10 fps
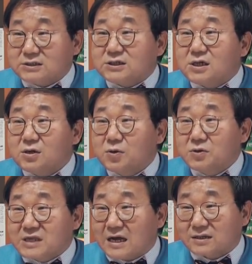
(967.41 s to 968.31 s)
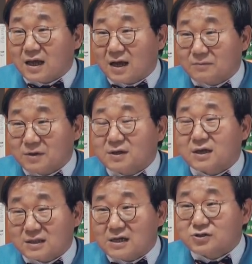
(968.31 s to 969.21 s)
이 진로 상담이
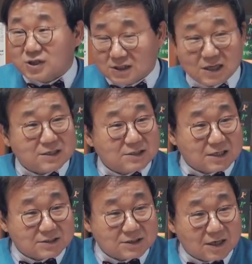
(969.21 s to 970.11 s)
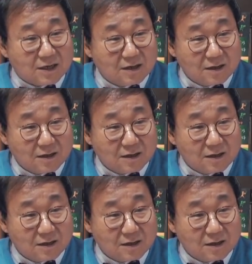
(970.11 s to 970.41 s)
이렇게 될 수 있다는 사실.